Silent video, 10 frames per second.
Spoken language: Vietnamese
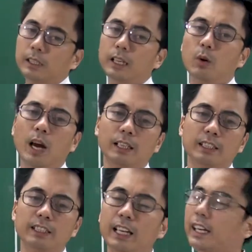cái khoảng
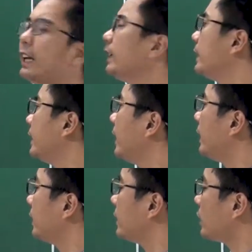thời gian delta t
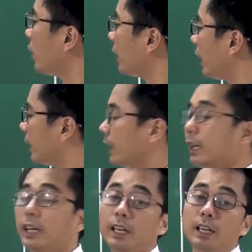người ta cho này
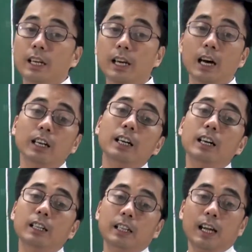lớn
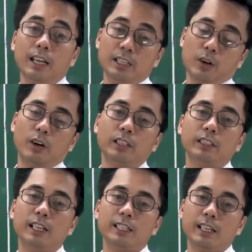hơn hay nhỏ hơn
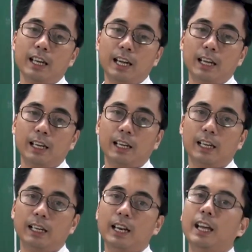t trên 2,
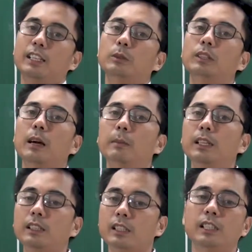để chúng ta
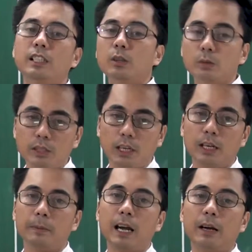biết ta sử dụng trường
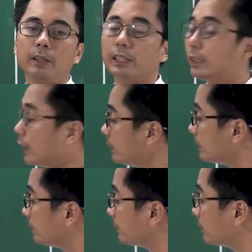hợp nào để ta tính.
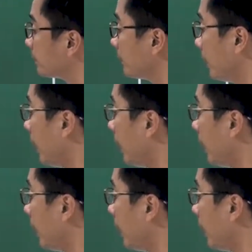Đúng